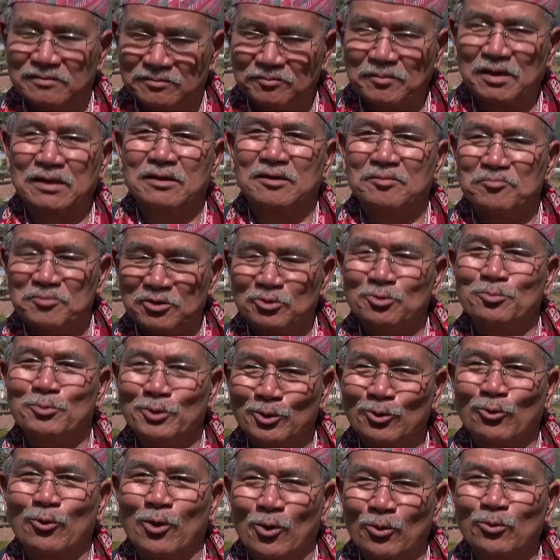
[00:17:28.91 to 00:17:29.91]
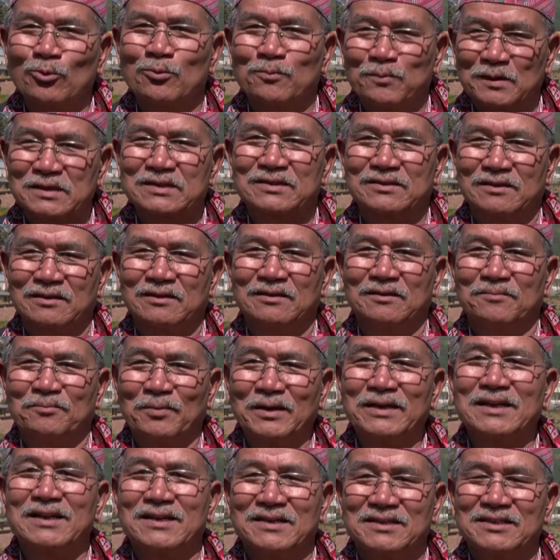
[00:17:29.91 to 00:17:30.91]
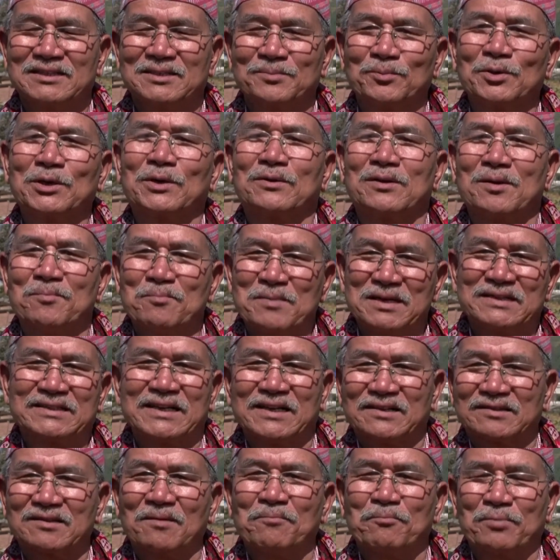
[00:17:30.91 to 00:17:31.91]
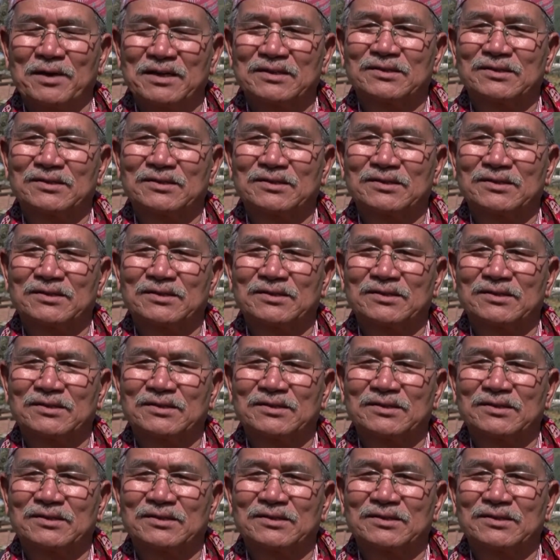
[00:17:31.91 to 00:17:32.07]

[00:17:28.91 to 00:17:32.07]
Được biết, trong năm ngày lễ, hành động thiếu tôn trọng với chó